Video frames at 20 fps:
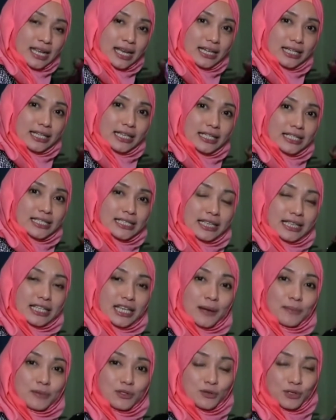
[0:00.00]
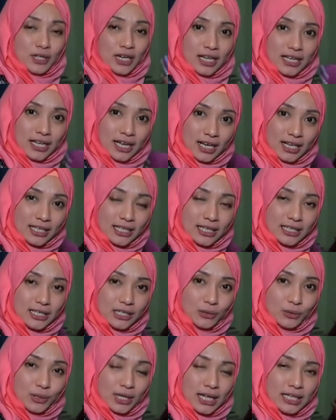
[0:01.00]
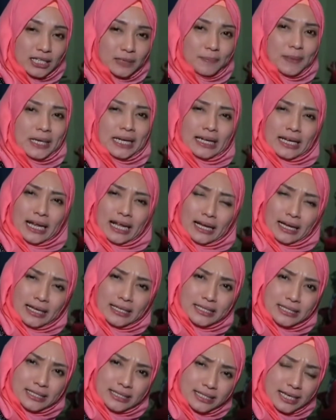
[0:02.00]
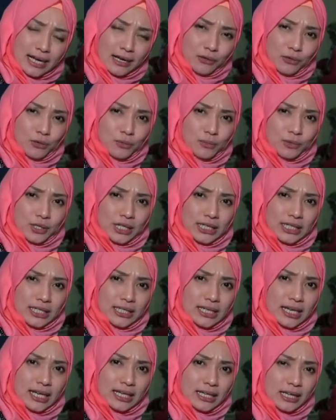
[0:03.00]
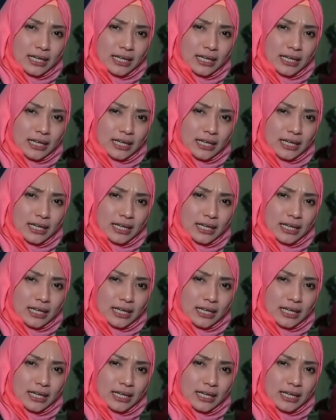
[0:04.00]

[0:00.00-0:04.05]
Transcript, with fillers: dari setiap surah yang ada di Quran diperkenalkan sejak umur 3